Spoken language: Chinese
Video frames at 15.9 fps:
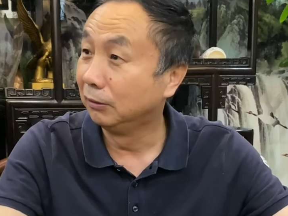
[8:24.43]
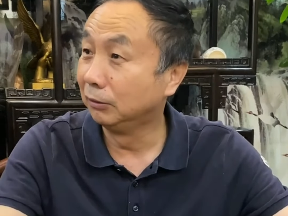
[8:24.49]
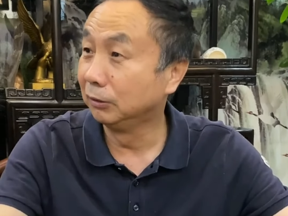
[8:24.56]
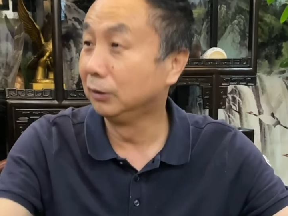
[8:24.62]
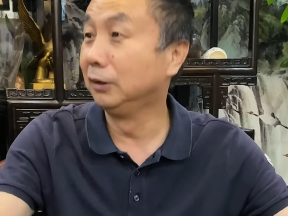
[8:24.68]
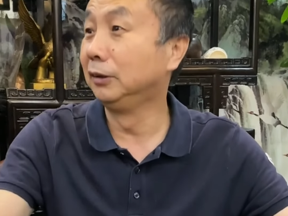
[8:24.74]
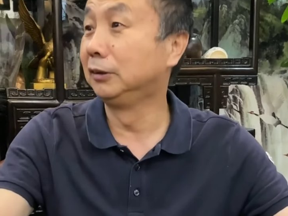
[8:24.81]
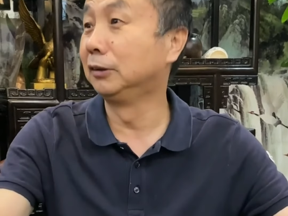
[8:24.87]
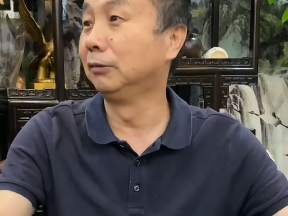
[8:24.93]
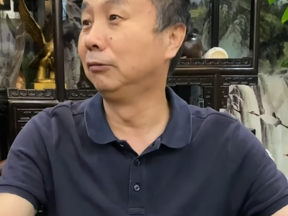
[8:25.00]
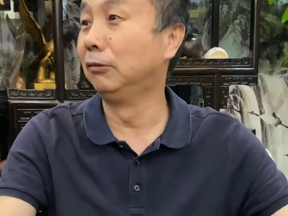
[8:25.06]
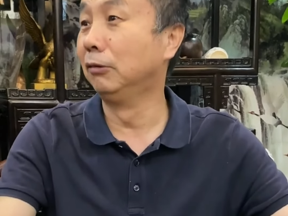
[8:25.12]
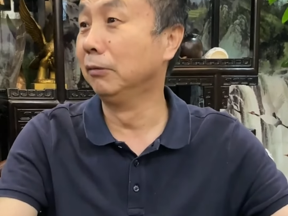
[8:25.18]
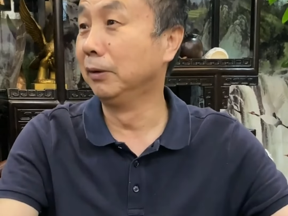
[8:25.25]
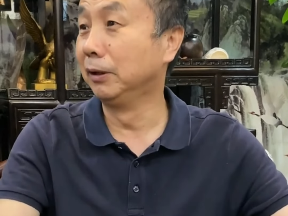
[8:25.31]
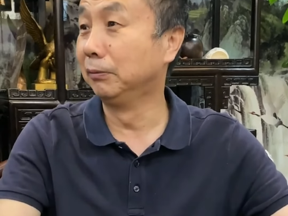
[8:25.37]
我说：“这
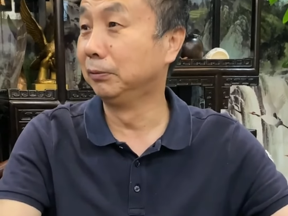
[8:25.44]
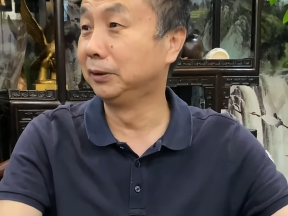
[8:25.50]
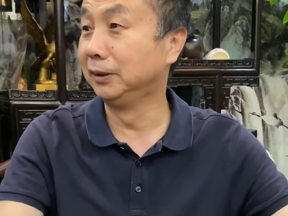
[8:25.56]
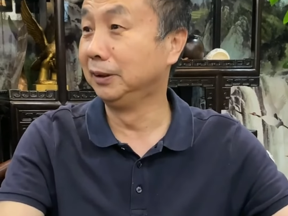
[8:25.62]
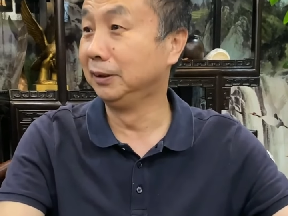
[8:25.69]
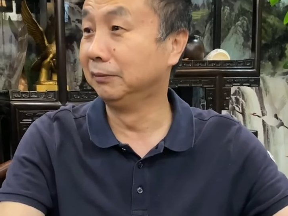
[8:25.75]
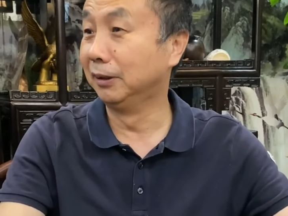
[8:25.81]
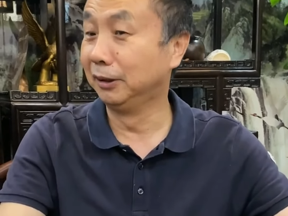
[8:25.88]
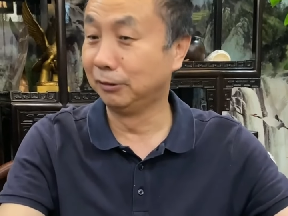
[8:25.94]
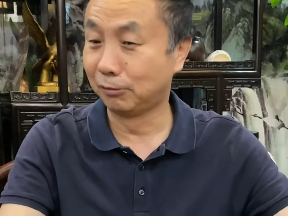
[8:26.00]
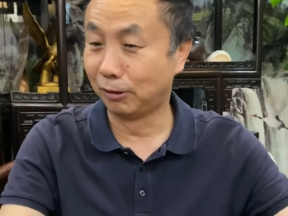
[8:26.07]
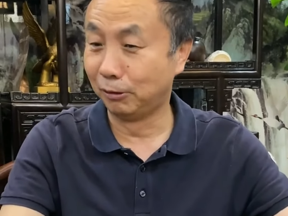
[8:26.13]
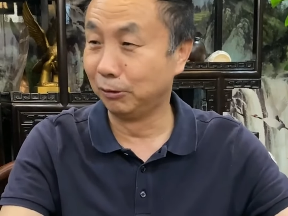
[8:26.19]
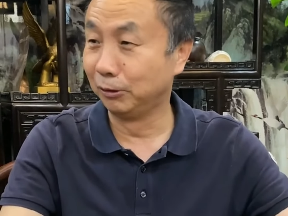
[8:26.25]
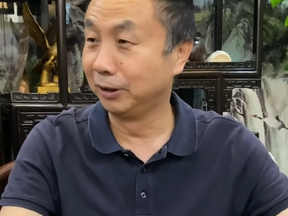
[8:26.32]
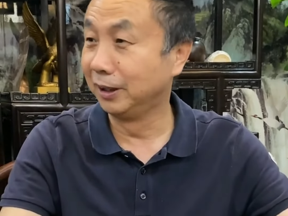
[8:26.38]
我买又不是你买，你管
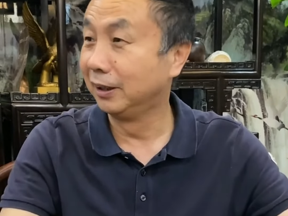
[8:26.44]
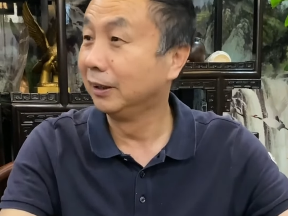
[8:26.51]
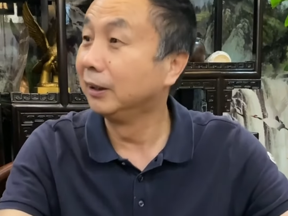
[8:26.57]
我？